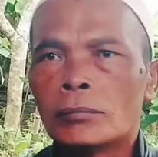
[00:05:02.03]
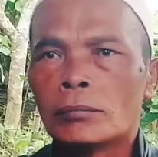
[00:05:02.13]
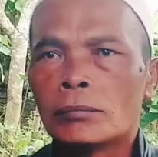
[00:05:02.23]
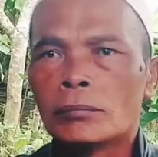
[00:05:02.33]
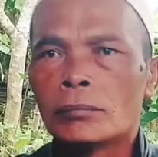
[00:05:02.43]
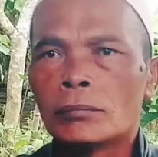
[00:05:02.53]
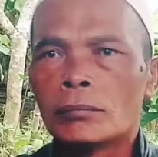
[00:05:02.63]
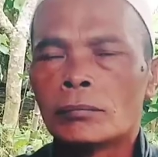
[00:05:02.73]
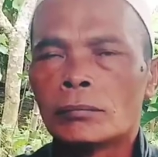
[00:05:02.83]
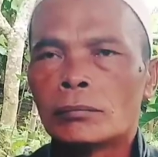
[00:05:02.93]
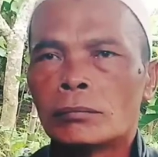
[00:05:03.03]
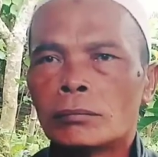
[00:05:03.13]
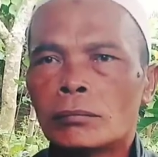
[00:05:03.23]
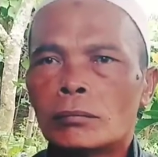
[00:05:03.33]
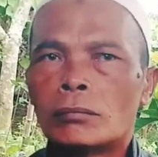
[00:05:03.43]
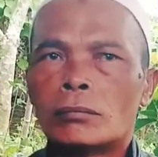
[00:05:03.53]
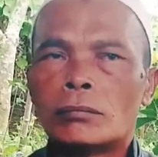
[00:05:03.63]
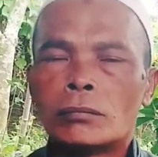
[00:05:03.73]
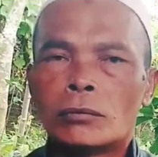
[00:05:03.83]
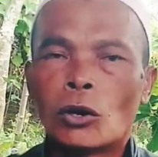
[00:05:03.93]
abah aja tuh waktu itu mm-hmm. bersama abah
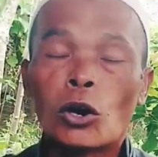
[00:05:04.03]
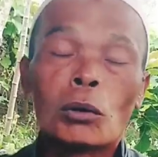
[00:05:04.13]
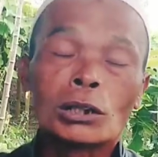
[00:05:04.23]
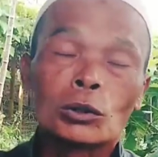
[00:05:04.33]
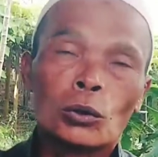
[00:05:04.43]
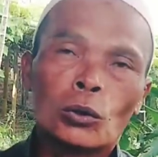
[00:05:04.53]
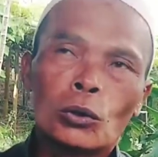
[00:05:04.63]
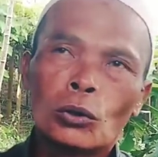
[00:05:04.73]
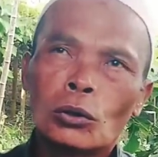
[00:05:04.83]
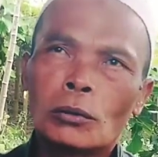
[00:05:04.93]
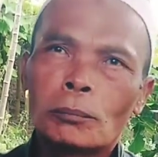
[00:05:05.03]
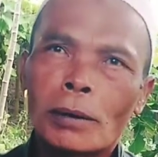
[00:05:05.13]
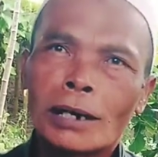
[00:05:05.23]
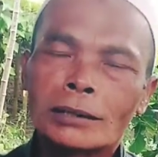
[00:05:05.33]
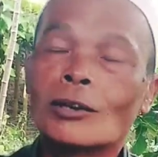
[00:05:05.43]
tuh oh waktu nah. pas